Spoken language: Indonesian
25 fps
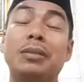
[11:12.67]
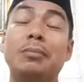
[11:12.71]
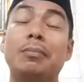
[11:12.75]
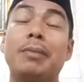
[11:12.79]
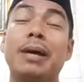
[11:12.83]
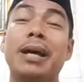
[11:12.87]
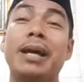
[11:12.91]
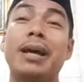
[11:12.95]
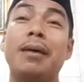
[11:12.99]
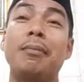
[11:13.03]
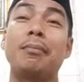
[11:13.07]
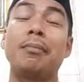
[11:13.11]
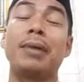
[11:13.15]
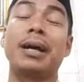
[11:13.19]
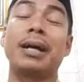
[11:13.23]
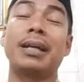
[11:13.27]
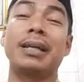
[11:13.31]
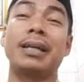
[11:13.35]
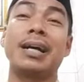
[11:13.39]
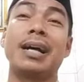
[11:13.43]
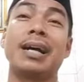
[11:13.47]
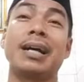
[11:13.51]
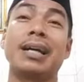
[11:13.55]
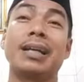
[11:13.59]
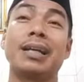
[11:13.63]

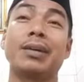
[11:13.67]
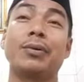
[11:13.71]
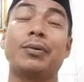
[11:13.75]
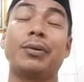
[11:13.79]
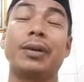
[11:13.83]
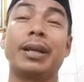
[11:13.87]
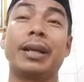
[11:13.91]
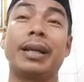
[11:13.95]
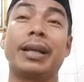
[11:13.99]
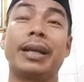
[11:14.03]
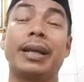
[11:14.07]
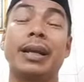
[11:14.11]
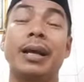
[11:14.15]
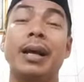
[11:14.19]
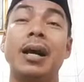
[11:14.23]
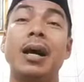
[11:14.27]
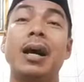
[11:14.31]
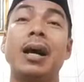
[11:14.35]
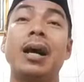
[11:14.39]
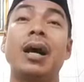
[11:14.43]
dibayang-bayangi oleh